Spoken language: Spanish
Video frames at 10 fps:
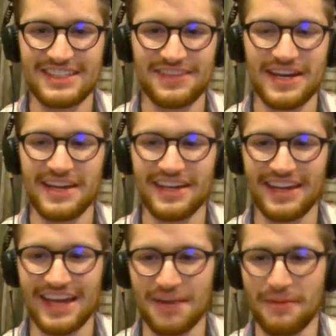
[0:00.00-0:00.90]
Se va
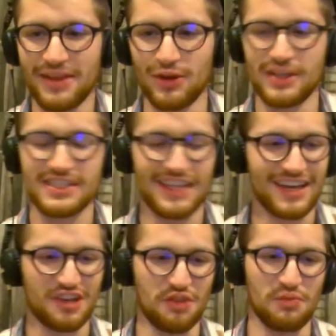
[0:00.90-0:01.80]
armando
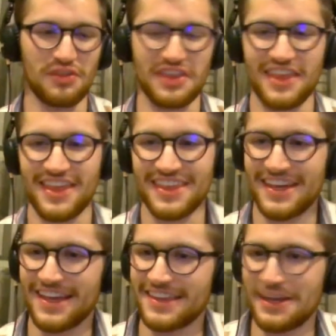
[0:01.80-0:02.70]
esta comunidad de
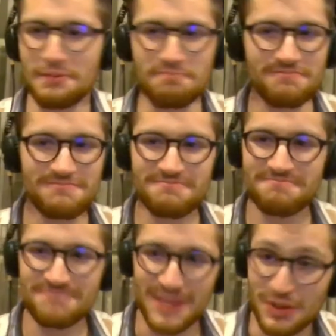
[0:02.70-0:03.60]
gente
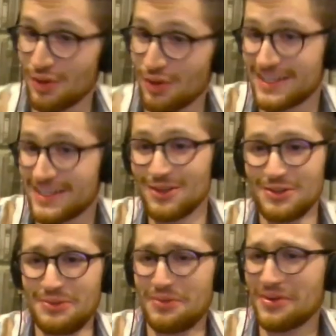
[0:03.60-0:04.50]
de todos lados,
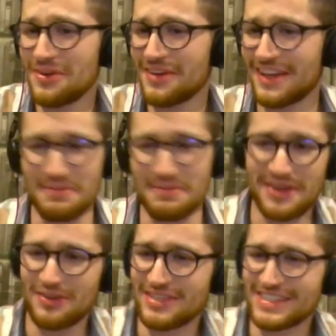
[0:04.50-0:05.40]
supongo que te
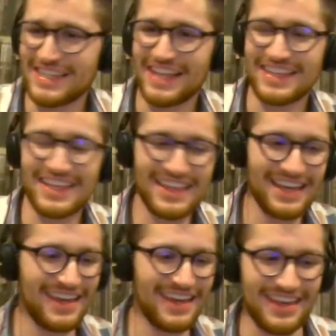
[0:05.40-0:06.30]
pide cosas de la tienda.